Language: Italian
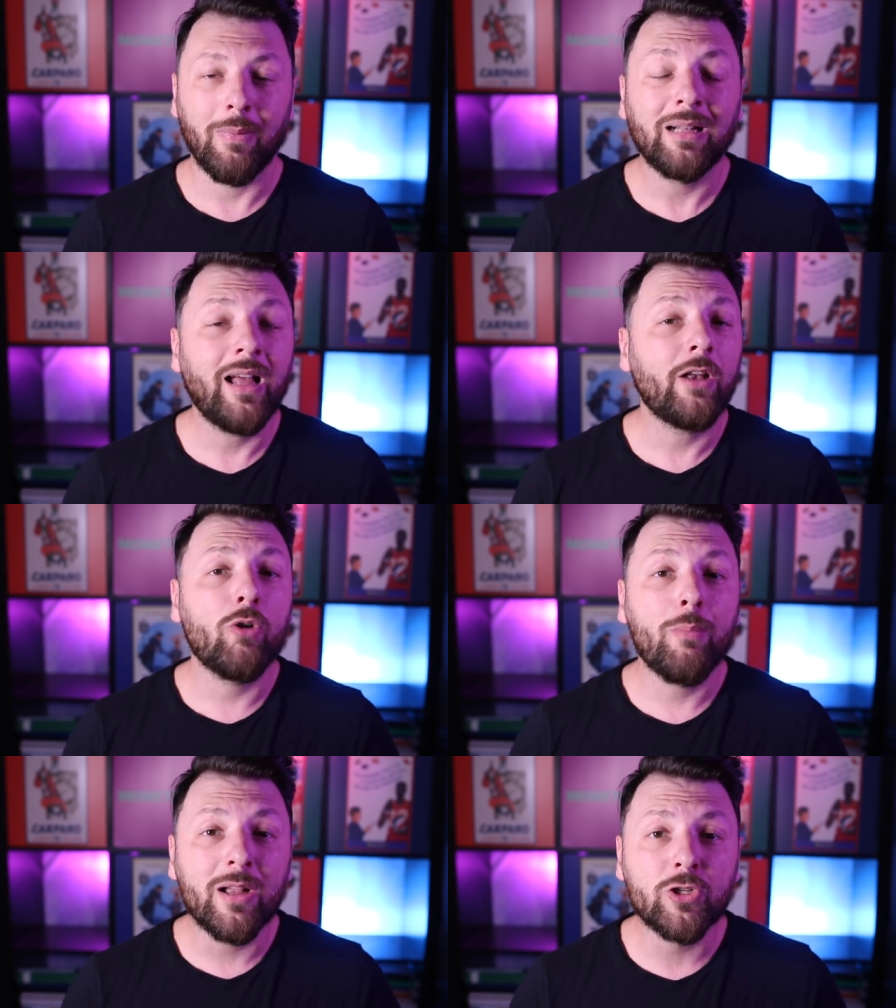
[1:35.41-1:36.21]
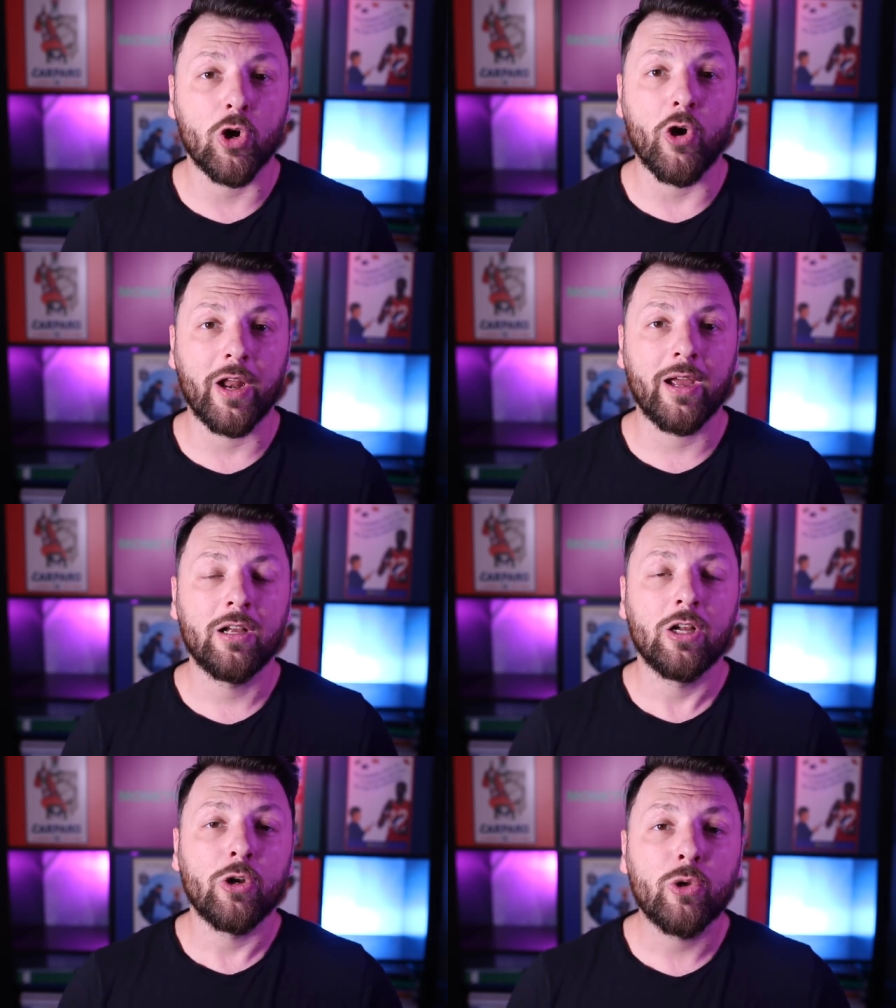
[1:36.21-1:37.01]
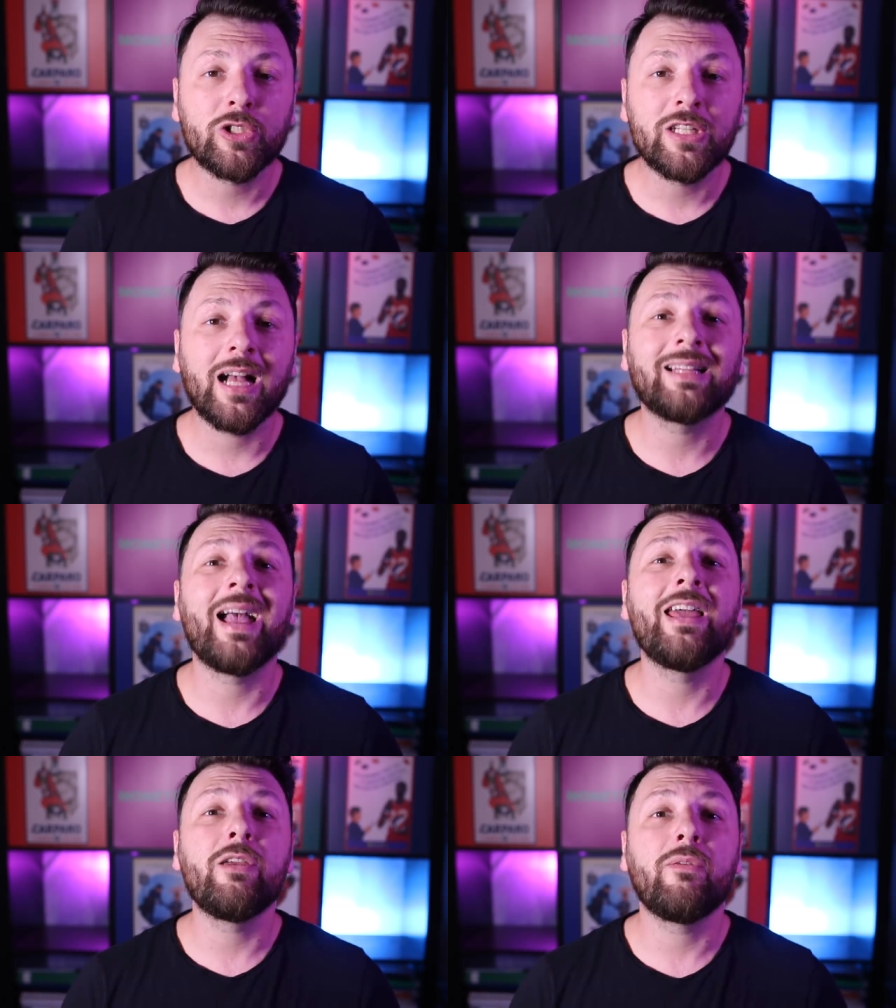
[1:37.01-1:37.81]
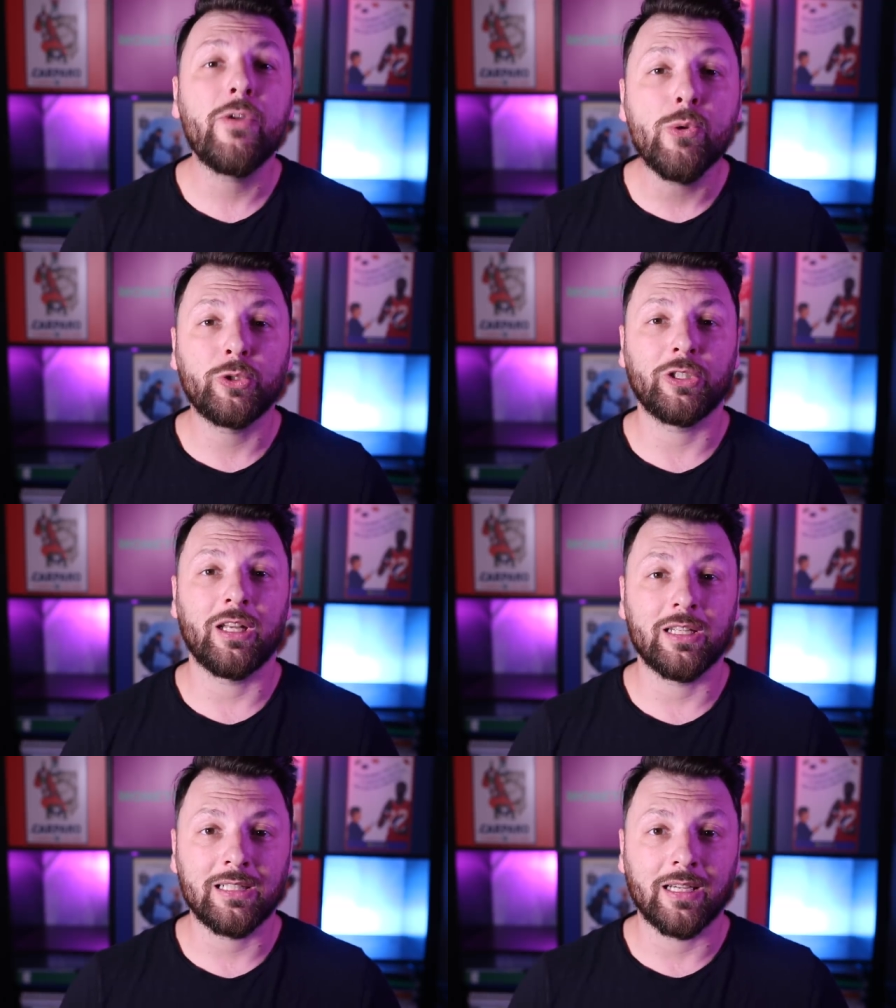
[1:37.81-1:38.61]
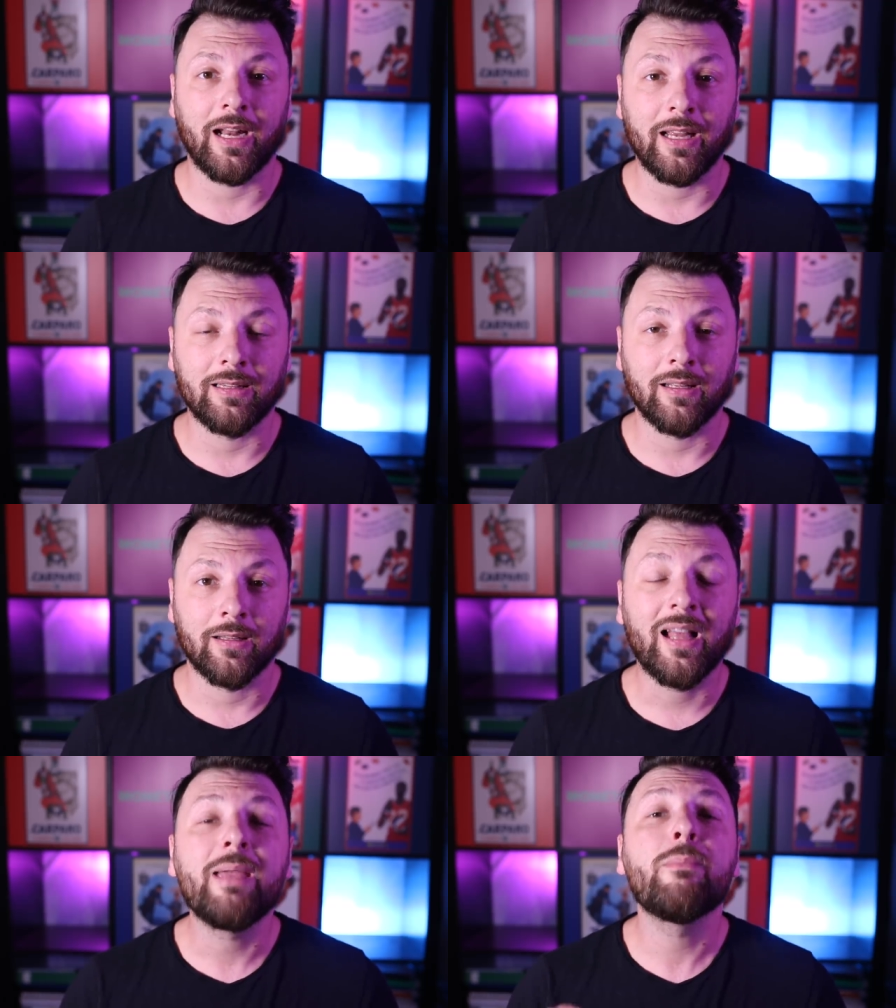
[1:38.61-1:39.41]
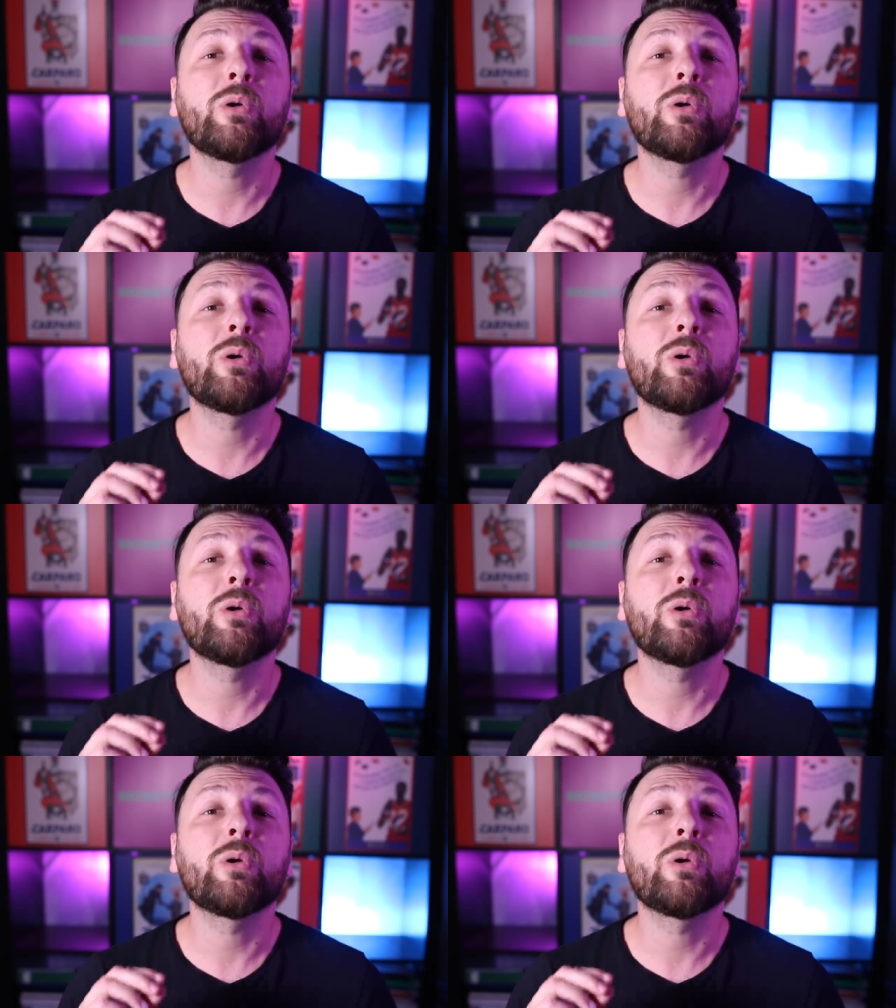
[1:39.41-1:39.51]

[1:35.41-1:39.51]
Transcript: ma il danno maggiore lo si ha dai rifiuti delle sigarette, dai